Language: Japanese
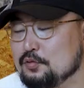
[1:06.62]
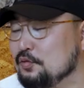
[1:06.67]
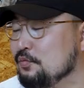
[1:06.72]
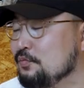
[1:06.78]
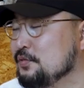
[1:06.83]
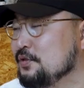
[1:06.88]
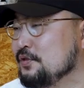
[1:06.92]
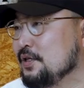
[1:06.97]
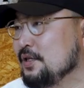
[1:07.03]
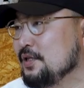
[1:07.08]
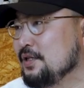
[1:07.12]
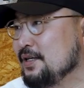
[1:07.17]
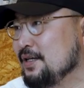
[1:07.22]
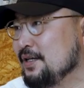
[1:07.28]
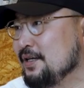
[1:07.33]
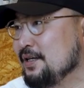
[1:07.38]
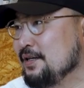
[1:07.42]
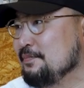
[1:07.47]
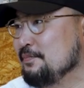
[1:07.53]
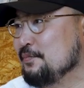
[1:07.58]
お店
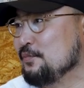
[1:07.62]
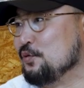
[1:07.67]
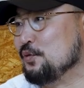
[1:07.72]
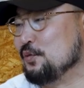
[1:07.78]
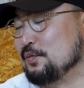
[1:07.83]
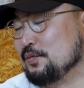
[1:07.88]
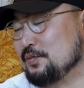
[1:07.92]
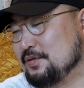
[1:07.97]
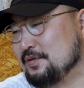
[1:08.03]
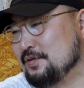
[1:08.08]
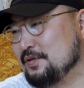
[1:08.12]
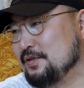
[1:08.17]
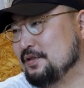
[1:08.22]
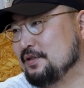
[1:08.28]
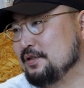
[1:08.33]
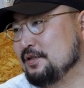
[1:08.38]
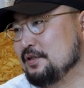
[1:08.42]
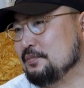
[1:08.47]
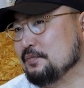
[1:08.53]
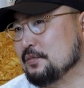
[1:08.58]
でもう
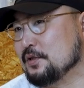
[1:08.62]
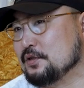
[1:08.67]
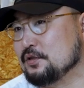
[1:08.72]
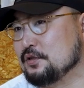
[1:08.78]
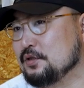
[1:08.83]
今1